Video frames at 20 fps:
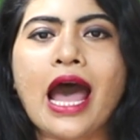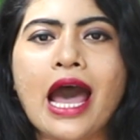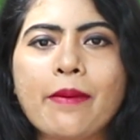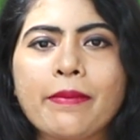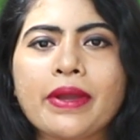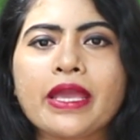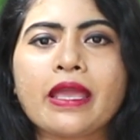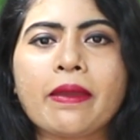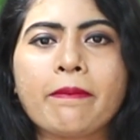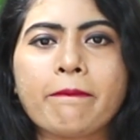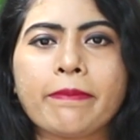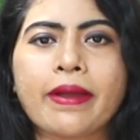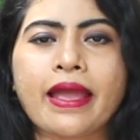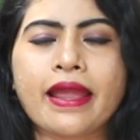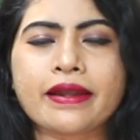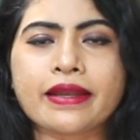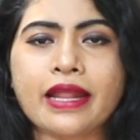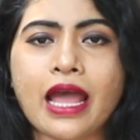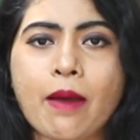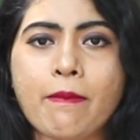ఆమె
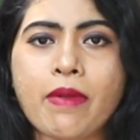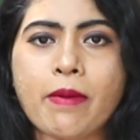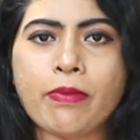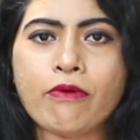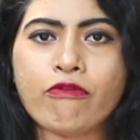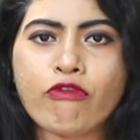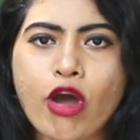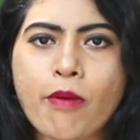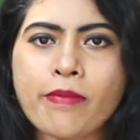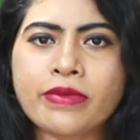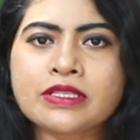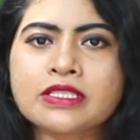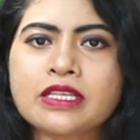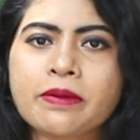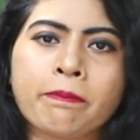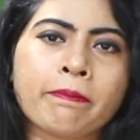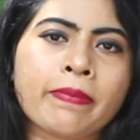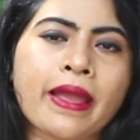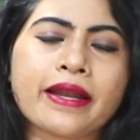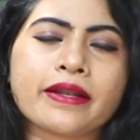ఇంపాక్ట్ ఆమె పర్ఫార్మెన్స్
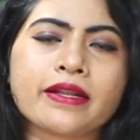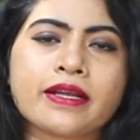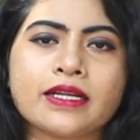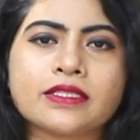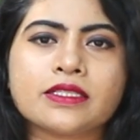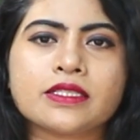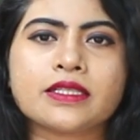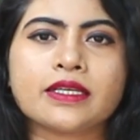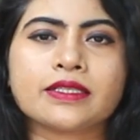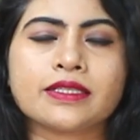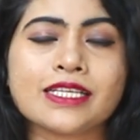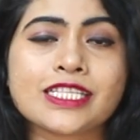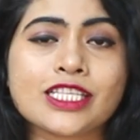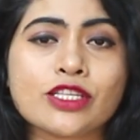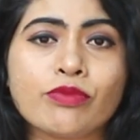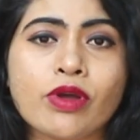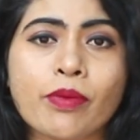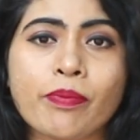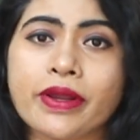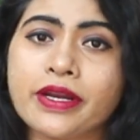ఇంపాక్ట్ ఖచ్చితంగా
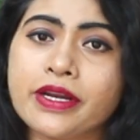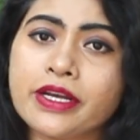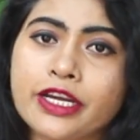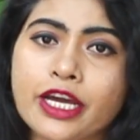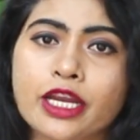సినిమా పైన